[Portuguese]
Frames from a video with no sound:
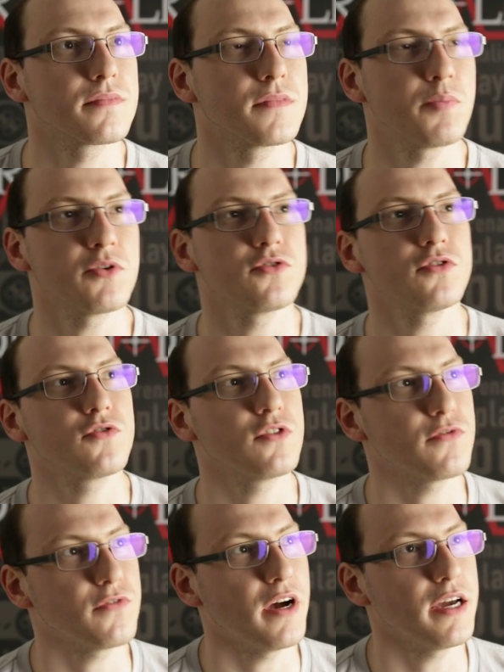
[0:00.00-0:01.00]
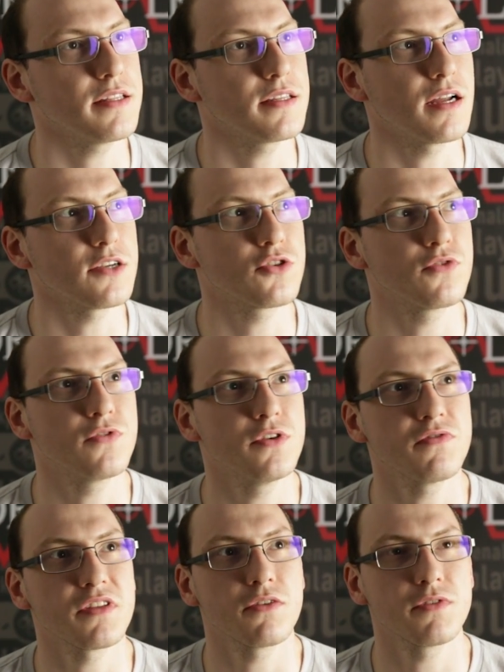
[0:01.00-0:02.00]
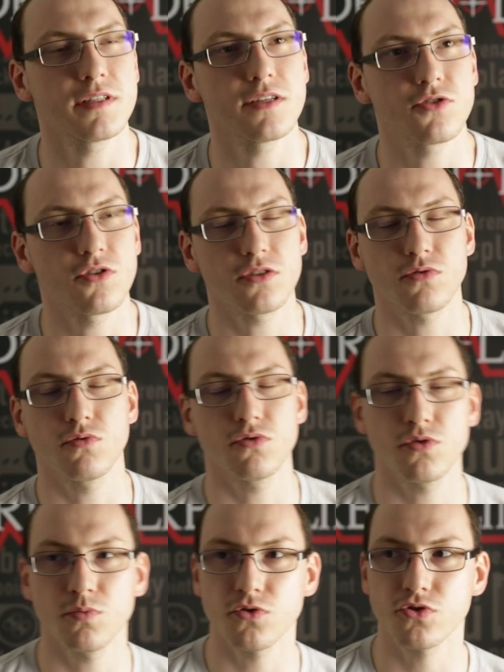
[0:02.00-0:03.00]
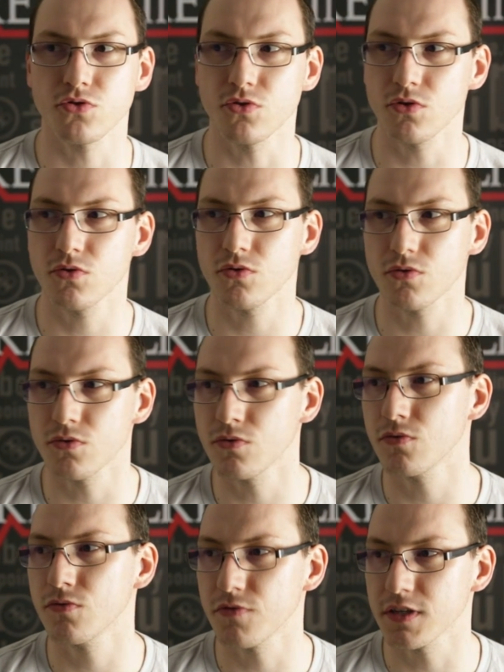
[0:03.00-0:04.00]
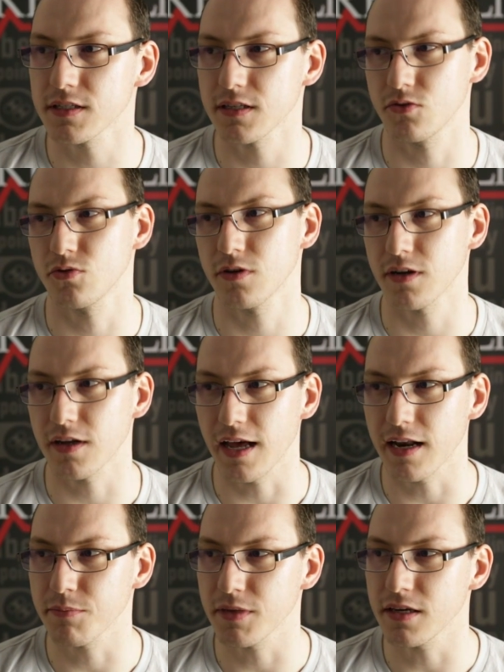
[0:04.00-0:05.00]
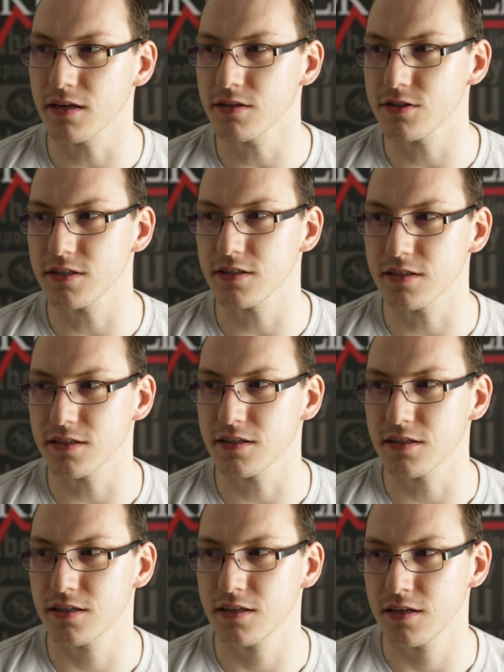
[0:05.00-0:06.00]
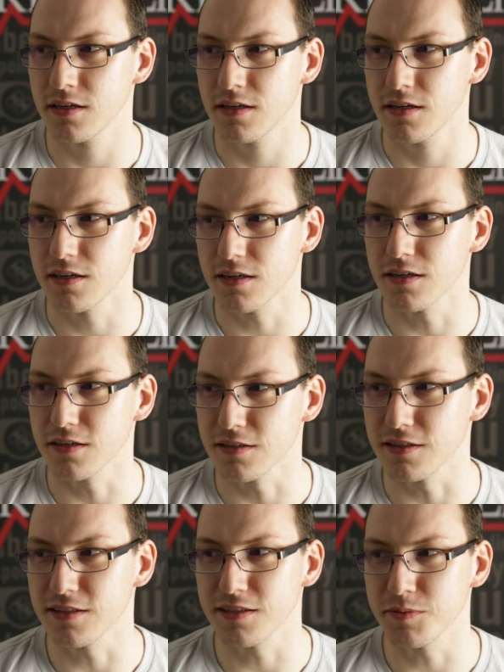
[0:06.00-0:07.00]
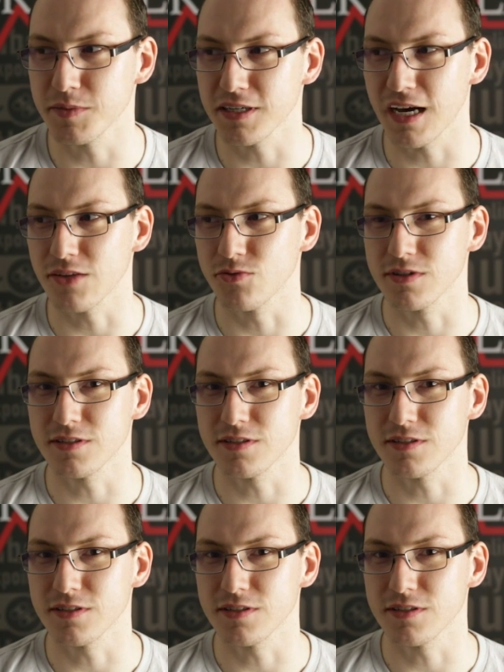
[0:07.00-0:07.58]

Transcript: Depois do Street Fighter, acho que o FIFA talvez seja o nosso último jogo com um vencedor claramente uh, determinado,